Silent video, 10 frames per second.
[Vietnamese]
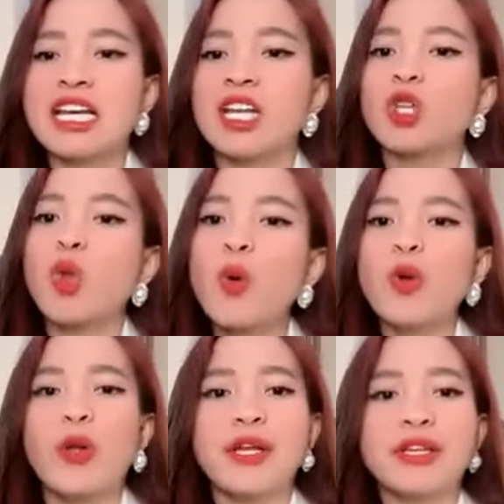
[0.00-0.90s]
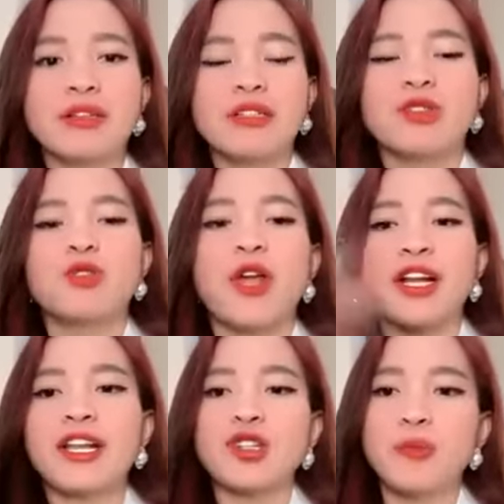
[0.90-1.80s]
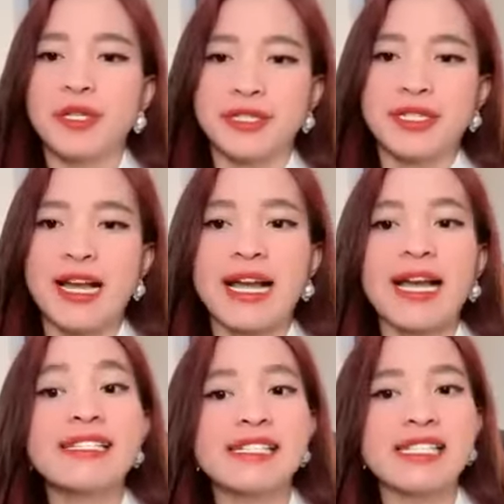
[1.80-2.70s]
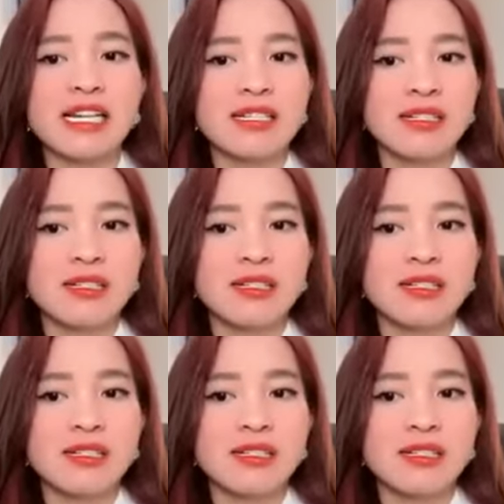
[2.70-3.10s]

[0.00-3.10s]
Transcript: để tôi luyện, rèn luyện cho mình hai các anh chị nhé.